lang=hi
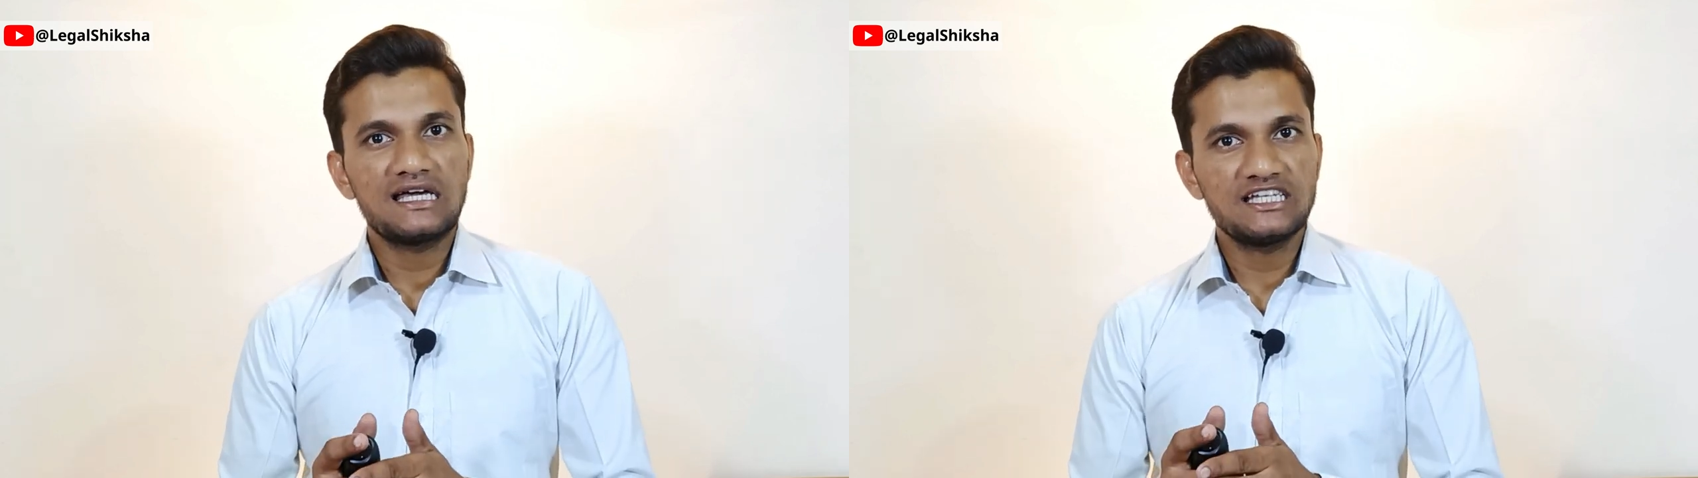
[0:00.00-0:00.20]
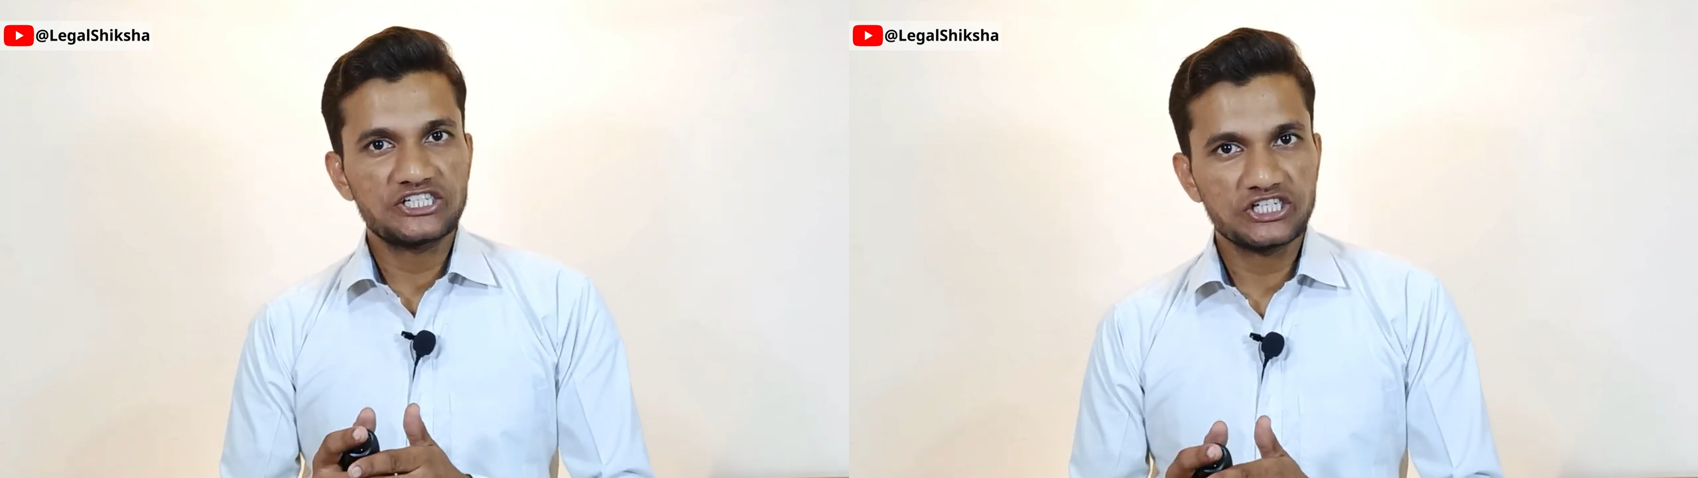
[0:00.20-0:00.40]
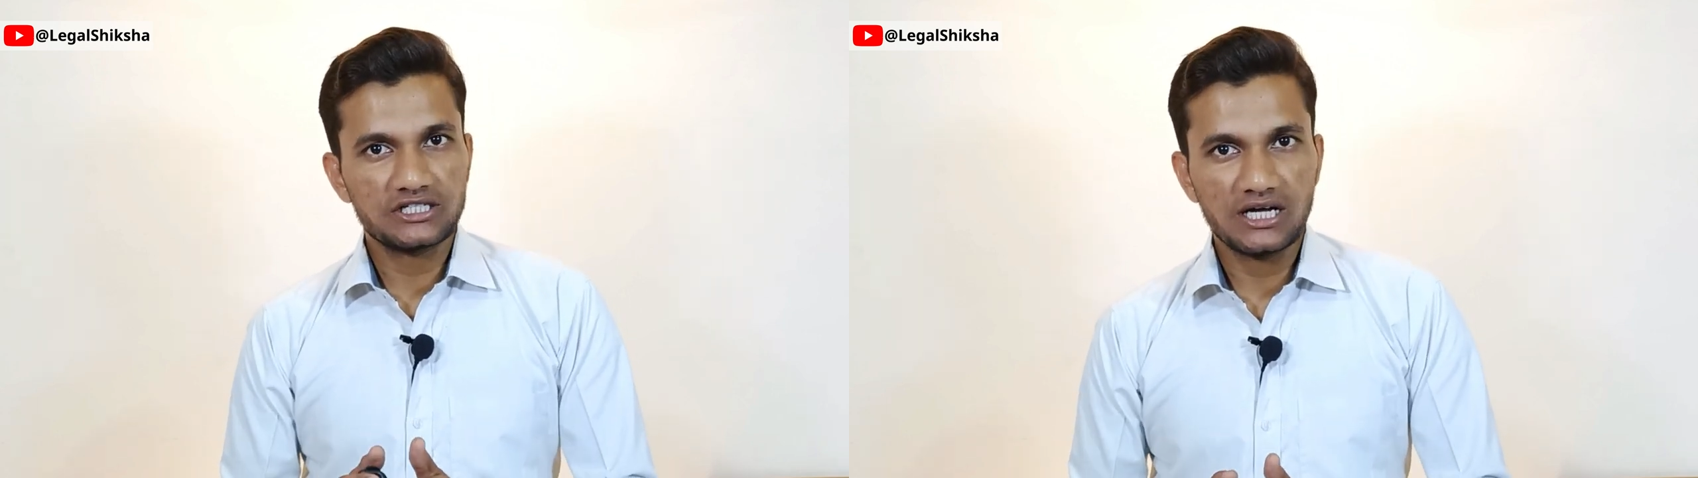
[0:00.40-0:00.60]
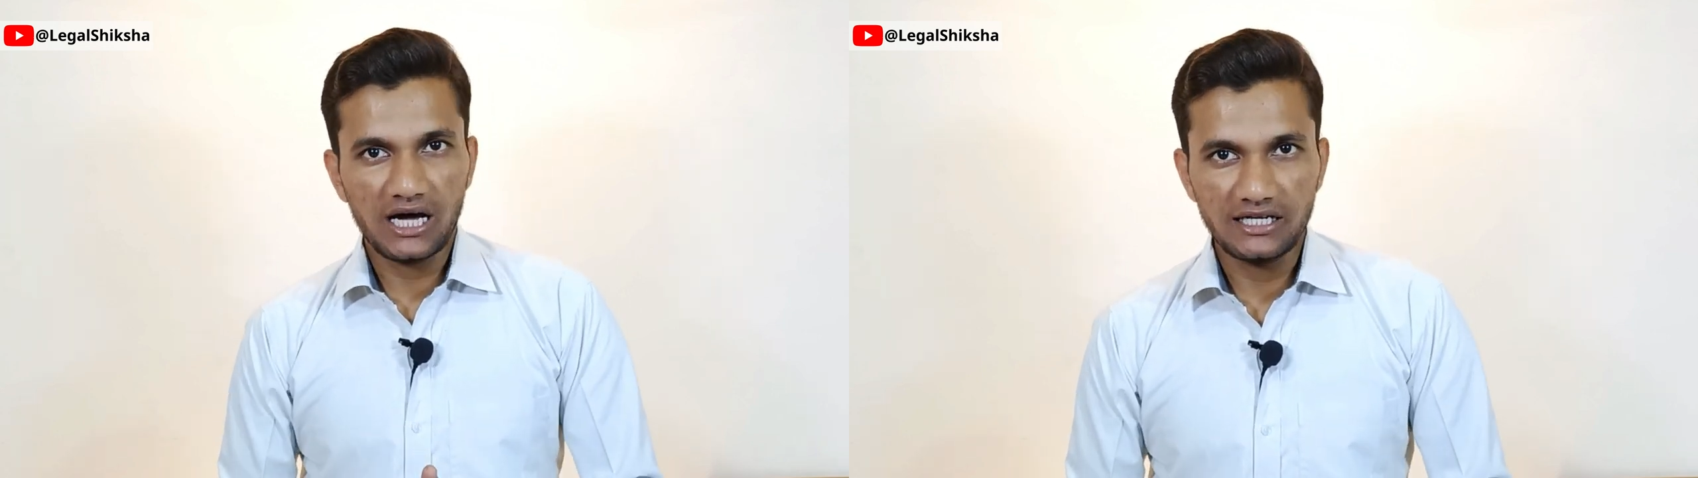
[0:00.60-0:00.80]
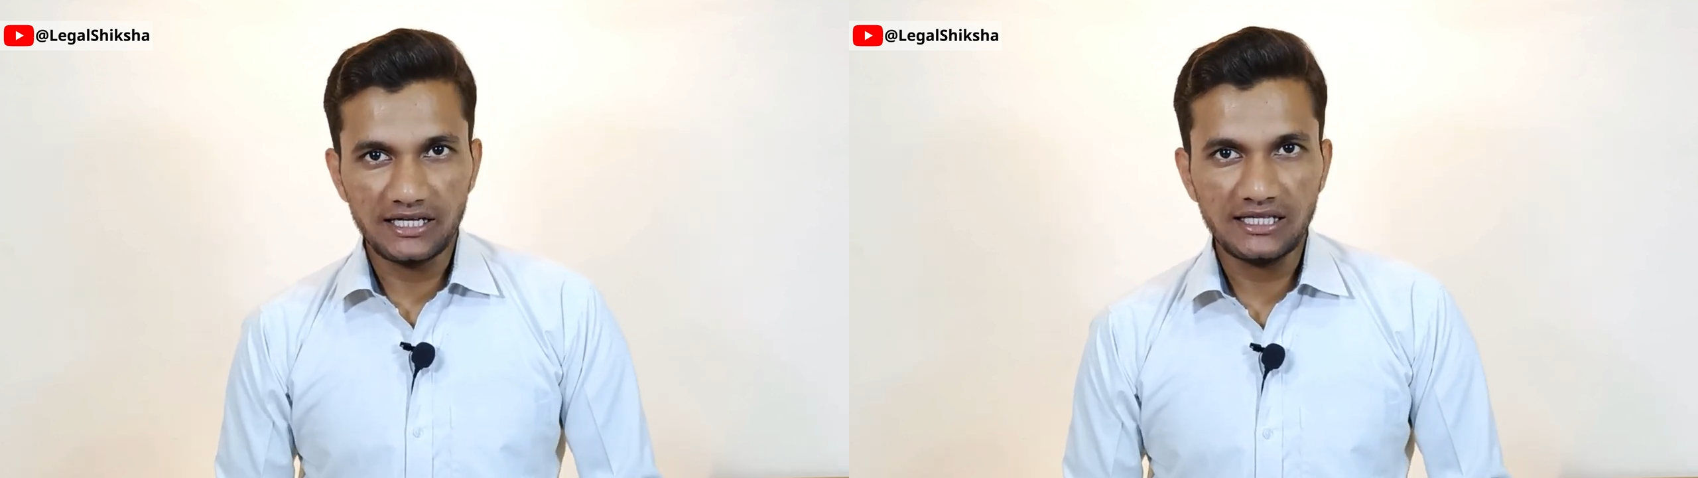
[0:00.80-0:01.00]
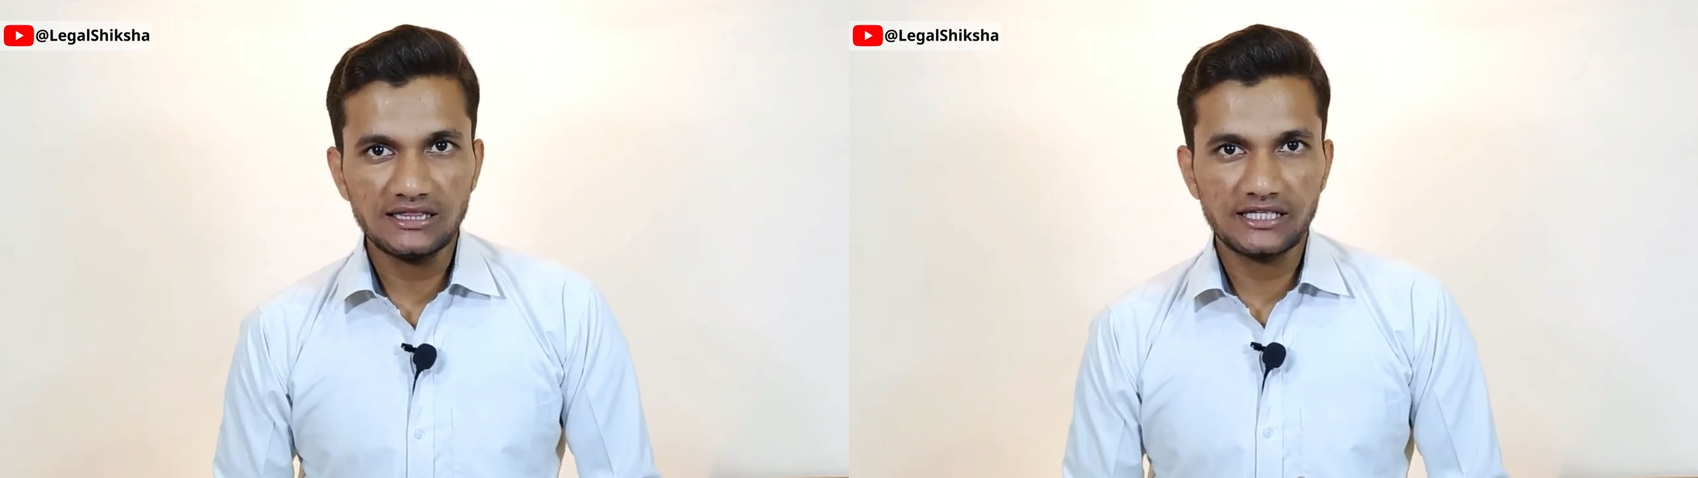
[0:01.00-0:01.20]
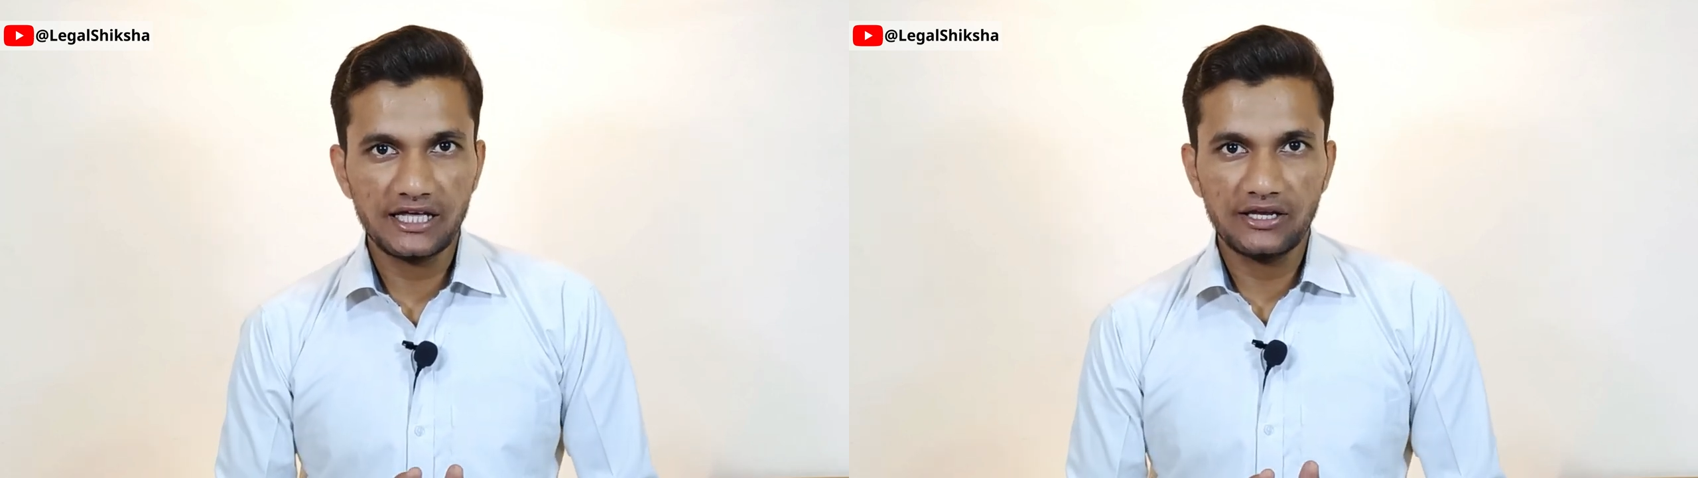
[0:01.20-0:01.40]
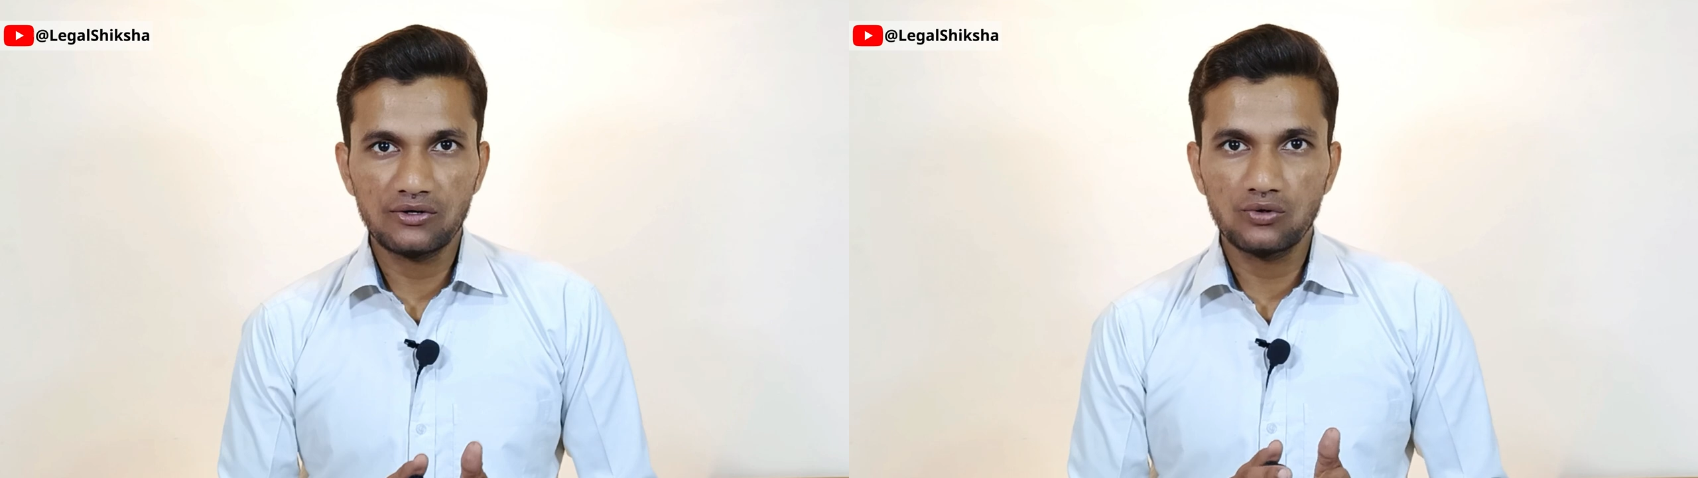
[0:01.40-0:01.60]
अनिश्चितकालीन
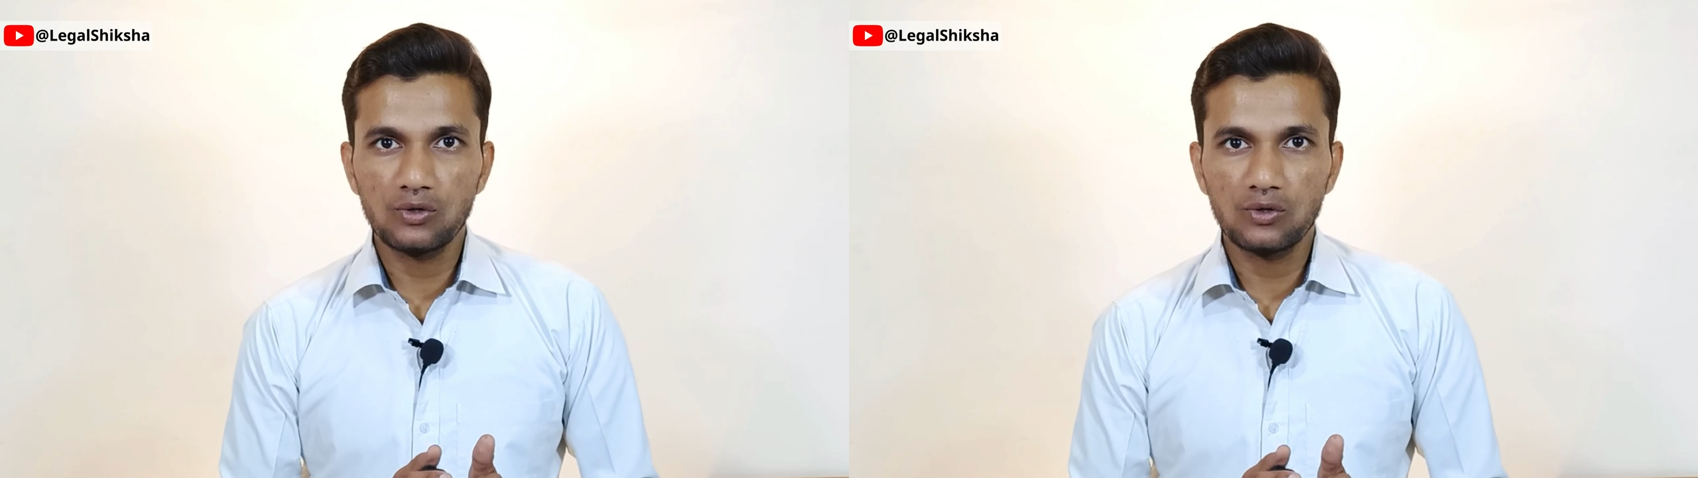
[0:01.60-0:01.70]
देरी